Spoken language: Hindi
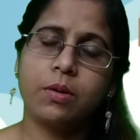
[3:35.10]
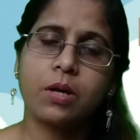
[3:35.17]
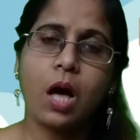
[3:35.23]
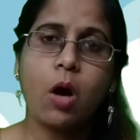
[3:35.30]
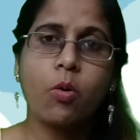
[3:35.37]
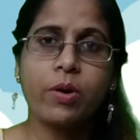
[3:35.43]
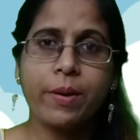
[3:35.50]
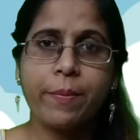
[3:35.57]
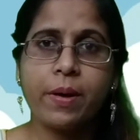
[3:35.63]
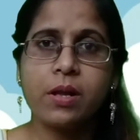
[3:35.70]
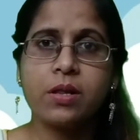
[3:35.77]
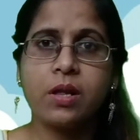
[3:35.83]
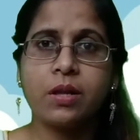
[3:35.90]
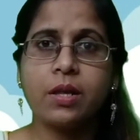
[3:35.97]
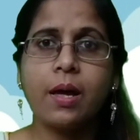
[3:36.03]
काव के
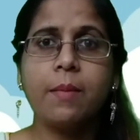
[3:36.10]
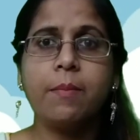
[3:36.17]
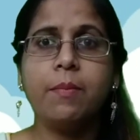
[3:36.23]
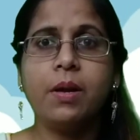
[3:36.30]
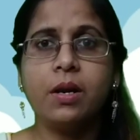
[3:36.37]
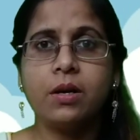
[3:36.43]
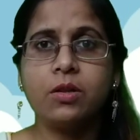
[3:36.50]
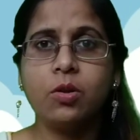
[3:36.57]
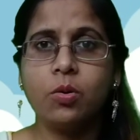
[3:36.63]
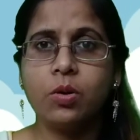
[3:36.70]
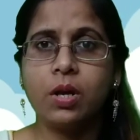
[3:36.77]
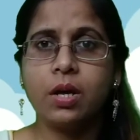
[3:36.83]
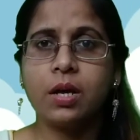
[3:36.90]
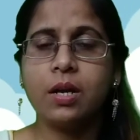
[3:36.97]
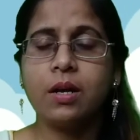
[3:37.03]
पास जाता है मिल्क
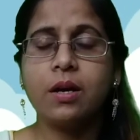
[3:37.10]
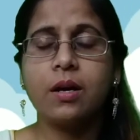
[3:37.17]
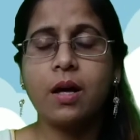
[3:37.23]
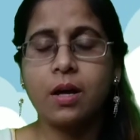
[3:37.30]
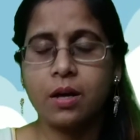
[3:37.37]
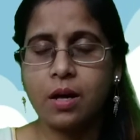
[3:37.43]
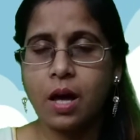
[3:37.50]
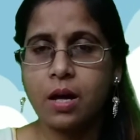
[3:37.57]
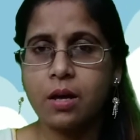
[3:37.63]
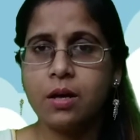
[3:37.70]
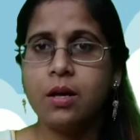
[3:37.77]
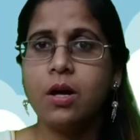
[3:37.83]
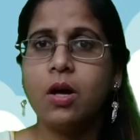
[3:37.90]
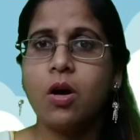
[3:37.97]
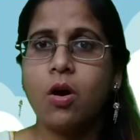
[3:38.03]
धोने के लिए
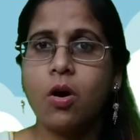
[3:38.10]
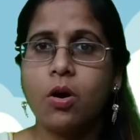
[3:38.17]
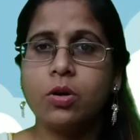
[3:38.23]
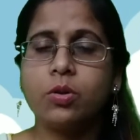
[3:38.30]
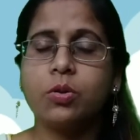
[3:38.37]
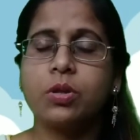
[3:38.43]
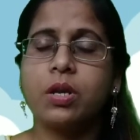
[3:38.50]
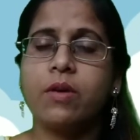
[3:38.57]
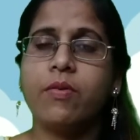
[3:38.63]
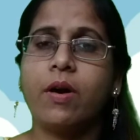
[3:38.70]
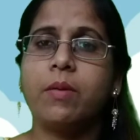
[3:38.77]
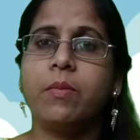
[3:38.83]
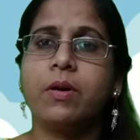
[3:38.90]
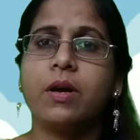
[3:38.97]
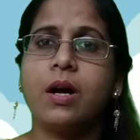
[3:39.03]
और दूसरा
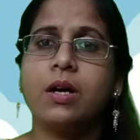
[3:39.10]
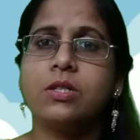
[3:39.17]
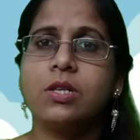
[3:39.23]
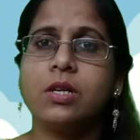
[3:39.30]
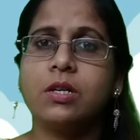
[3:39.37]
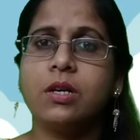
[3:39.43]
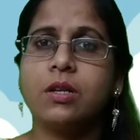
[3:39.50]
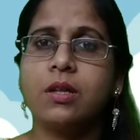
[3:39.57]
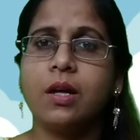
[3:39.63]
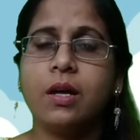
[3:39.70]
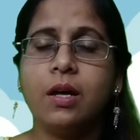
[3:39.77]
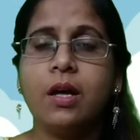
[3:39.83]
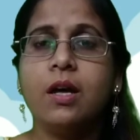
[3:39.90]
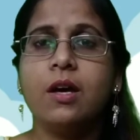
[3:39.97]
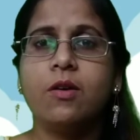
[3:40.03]
फार्मर कहाँ चला जाता
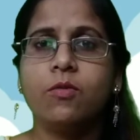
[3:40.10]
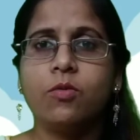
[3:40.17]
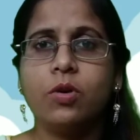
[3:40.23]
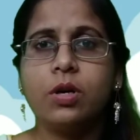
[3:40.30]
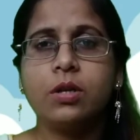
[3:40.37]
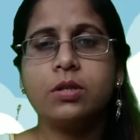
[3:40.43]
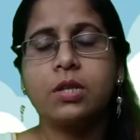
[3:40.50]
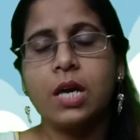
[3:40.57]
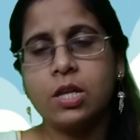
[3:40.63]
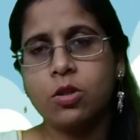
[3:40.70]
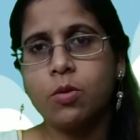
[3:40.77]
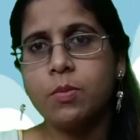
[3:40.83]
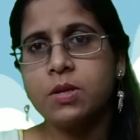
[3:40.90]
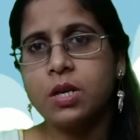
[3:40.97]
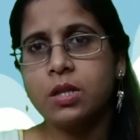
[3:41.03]
है वह
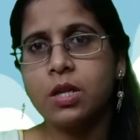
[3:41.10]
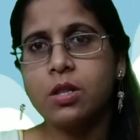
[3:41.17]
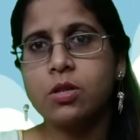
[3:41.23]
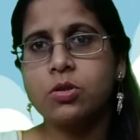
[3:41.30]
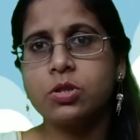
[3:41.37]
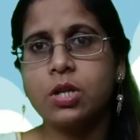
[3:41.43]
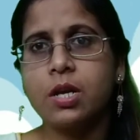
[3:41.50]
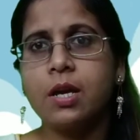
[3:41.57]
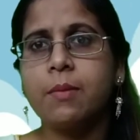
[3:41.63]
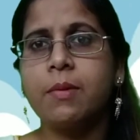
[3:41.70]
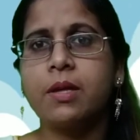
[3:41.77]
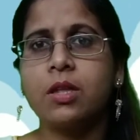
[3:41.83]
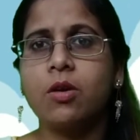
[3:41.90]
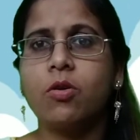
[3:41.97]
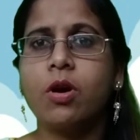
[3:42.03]
खेतों में जाता है सोचता है ये
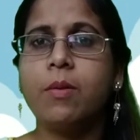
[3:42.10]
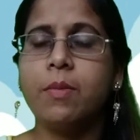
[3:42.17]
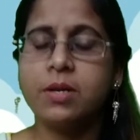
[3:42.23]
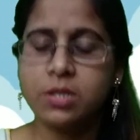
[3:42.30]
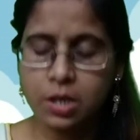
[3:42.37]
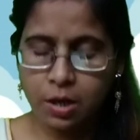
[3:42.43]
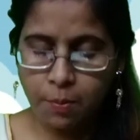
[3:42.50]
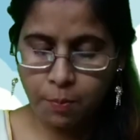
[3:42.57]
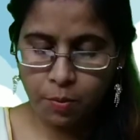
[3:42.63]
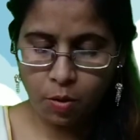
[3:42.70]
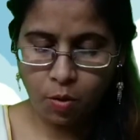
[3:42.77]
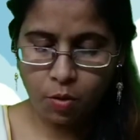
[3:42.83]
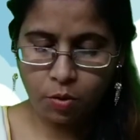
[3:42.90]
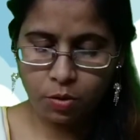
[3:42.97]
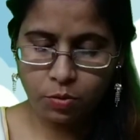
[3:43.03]
बेहतर होगा मैं जाके
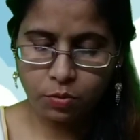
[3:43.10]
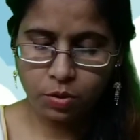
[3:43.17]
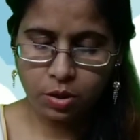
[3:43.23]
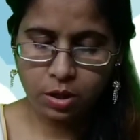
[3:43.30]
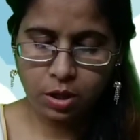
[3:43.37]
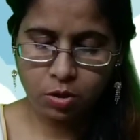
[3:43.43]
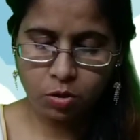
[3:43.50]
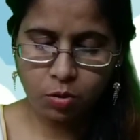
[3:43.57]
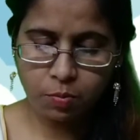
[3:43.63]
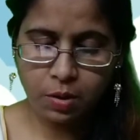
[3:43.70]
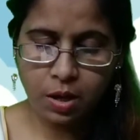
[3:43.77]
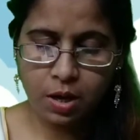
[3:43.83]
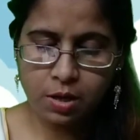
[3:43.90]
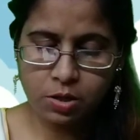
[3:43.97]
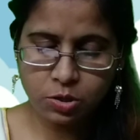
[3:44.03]
प्लॉ करूंगा खेतों में
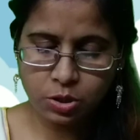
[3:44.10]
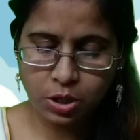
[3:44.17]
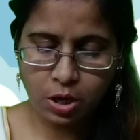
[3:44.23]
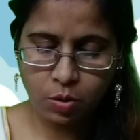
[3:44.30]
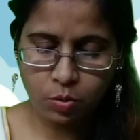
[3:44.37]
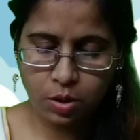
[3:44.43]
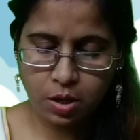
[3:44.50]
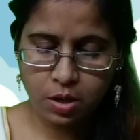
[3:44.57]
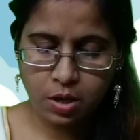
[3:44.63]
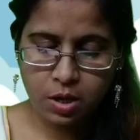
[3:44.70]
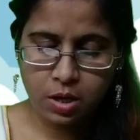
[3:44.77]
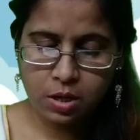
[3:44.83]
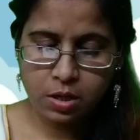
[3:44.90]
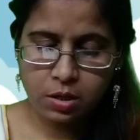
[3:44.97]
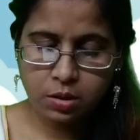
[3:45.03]
हल चलाऊंगा
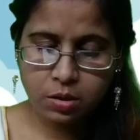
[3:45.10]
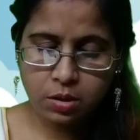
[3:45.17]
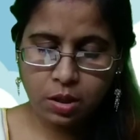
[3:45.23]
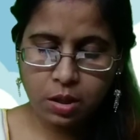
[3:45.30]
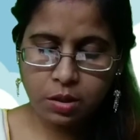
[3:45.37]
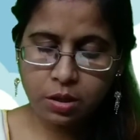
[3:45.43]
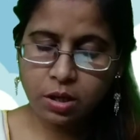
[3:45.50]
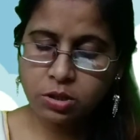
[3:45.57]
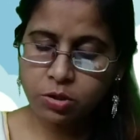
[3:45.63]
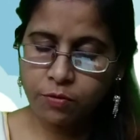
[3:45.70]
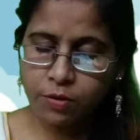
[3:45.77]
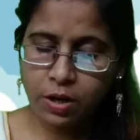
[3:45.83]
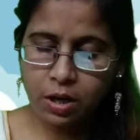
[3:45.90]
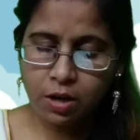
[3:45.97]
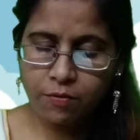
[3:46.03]
तीसरा जो
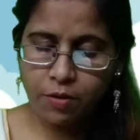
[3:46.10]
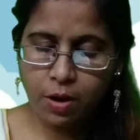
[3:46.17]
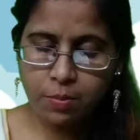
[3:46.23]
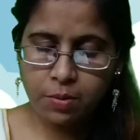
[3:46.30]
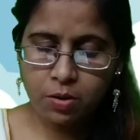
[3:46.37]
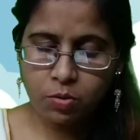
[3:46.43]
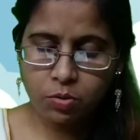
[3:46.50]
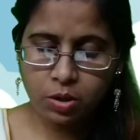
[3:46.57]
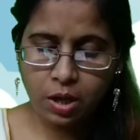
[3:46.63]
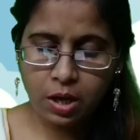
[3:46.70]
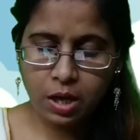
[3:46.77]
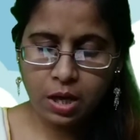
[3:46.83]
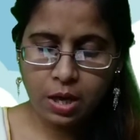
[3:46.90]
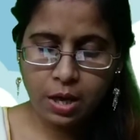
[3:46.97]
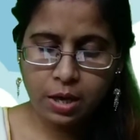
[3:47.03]
फ्रेंडली फार्मर होता
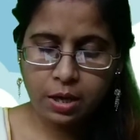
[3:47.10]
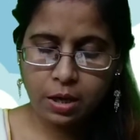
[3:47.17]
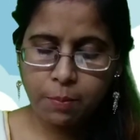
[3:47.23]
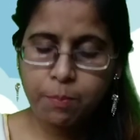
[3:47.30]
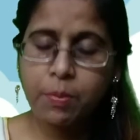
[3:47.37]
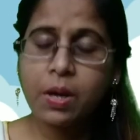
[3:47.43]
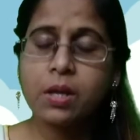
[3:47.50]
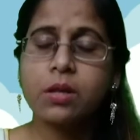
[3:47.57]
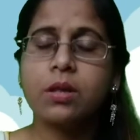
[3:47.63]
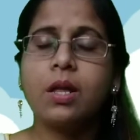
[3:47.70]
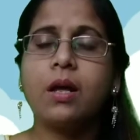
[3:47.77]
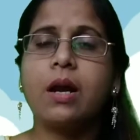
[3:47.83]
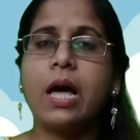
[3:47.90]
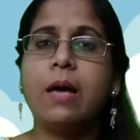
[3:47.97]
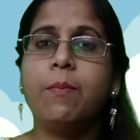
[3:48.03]
है पिक्स द
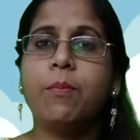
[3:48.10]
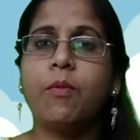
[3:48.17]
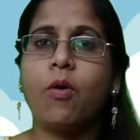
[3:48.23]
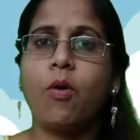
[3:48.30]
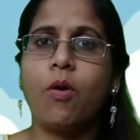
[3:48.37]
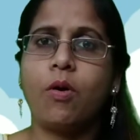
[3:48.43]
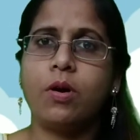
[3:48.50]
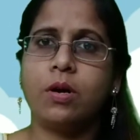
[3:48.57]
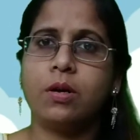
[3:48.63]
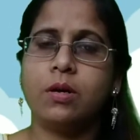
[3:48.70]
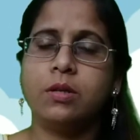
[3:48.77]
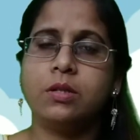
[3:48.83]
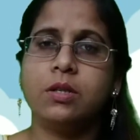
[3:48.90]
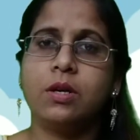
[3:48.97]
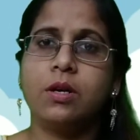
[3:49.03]
राइप कॉर्न
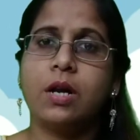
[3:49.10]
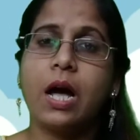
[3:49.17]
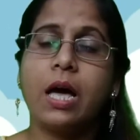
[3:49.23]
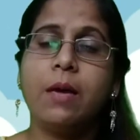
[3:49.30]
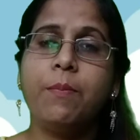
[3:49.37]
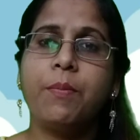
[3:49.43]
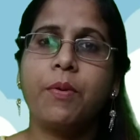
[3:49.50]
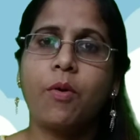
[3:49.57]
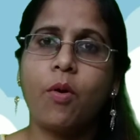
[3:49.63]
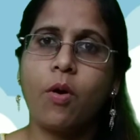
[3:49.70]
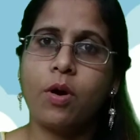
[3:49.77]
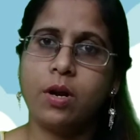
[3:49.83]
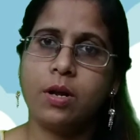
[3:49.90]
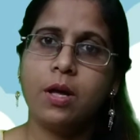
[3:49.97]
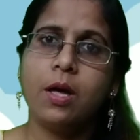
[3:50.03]
राइप
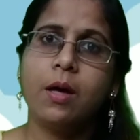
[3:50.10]
कॉर्न